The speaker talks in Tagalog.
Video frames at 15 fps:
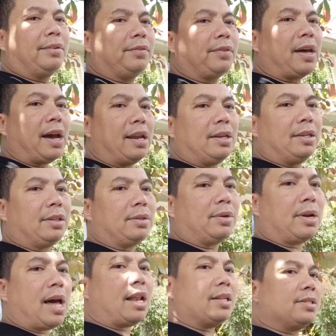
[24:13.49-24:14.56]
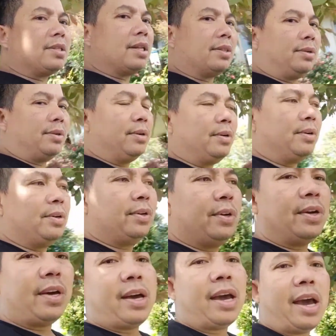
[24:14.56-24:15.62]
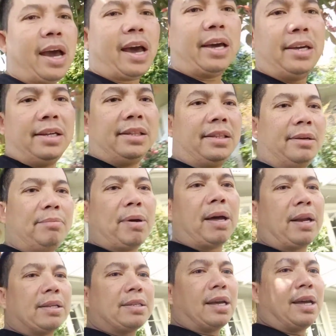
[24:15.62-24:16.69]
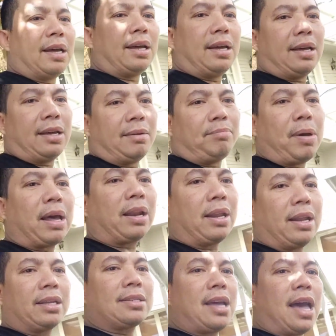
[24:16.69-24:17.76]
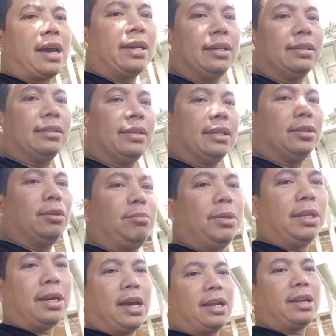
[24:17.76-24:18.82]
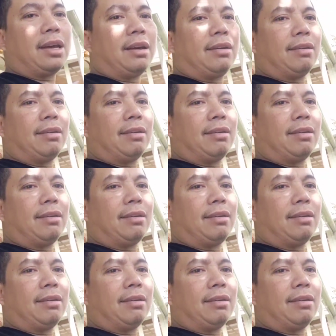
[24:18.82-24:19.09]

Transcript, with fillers: Dahil itong knowledge na to ay hindi para sa para lang sa akin. Ito ay binigay ng